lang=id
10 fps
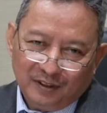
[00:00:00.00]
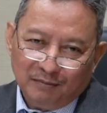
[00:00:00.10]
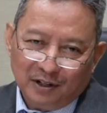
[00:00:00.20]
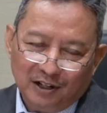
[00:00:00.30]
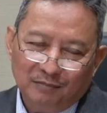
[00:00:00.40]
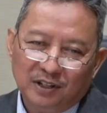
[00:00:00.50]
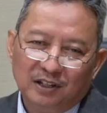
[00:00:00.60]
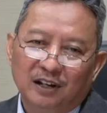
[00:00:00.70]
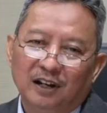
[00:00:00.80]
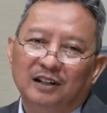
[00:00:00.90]
Maghrib
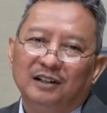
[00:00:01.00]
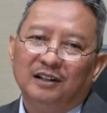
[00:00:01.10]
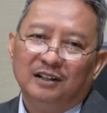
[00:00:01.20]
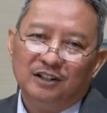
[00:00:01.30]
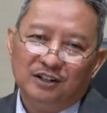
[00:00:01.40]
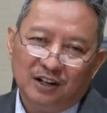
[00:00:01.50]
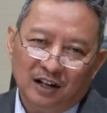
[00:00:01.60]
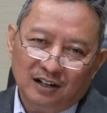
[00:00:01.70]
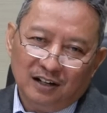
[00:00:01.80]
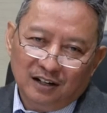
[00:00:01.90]
tiga,
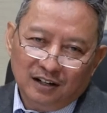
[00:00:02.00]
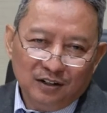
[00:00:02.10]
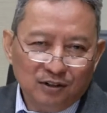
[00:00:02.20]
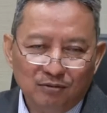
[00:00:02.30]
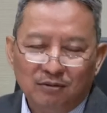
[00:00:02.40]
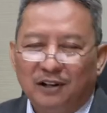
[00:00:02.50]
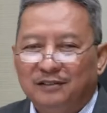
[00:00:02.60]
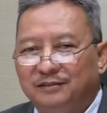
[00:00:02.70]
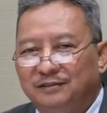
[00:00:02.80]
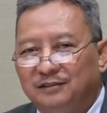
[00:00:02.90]
isya dua.
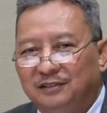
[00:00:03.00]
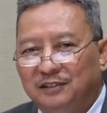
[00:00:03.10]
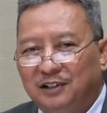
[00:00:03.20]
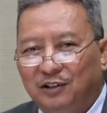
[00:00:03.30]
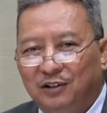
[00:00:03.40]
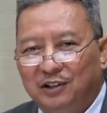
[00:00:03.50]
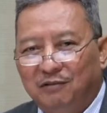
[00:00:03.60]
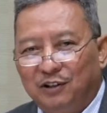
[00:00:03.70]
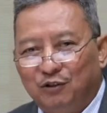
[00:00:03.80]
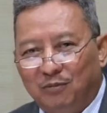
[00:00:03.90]
Kalau di
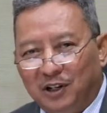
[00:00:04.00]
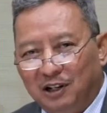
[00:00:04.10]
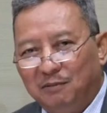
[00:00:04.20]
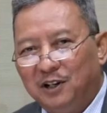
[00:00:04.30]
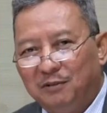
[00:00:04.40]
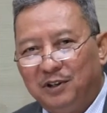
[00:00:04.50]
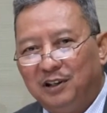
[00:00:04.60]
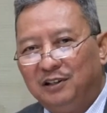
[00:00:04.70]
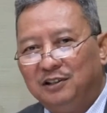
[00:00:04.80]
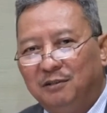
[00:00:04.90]
waktu maghrib
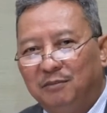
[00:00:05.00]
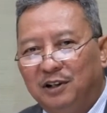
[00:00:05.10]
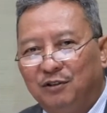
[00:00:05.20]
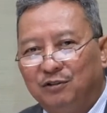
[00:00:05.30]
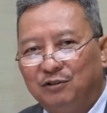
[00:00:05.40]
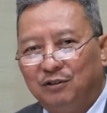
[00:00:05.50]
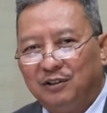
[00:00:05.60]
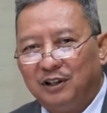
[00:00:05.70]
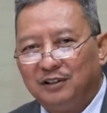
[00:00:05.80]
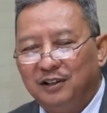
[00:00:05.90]
namanya jamak kosor
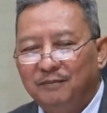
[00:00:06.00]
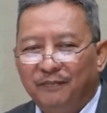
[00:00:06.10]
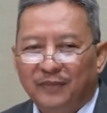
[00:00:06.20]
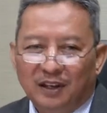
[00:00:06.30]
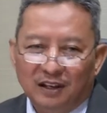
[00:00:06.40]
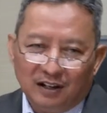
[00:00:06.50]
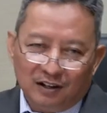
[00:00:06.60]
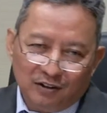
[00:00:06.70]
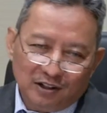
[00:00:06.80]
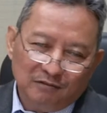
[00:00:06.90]
takdim,
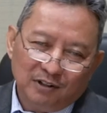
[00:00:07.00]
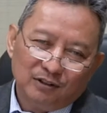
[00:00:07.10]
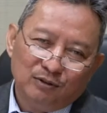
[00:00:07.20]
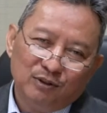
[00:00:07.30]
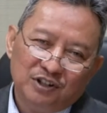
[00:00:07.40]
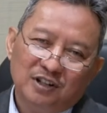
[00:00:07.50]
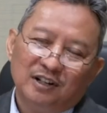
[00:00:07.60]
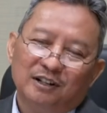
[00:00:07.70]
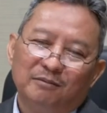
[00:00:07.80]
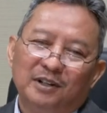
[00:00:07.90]
kalau di waktu
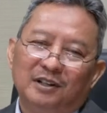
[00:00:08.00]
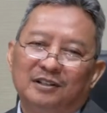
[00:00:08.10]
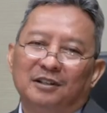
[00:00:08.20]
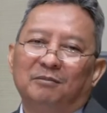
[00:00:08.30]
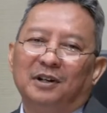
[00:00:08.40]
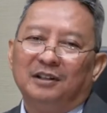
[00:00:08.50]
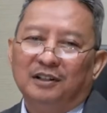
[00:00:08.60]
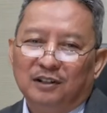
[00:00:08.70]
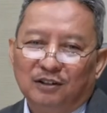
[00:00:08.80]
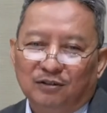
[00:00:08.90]
isya namanya jamak
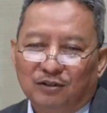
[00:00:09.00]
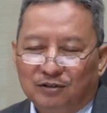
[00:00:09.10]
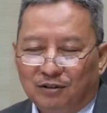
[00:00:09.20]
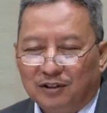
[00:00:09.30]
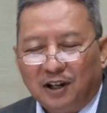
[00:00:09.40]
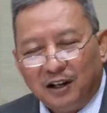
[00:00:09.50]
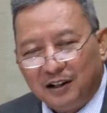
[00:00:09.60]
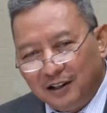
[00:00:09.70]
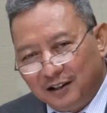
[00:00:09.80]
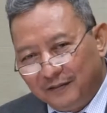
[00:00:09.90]
kosor
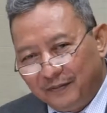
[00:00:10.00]
takhir.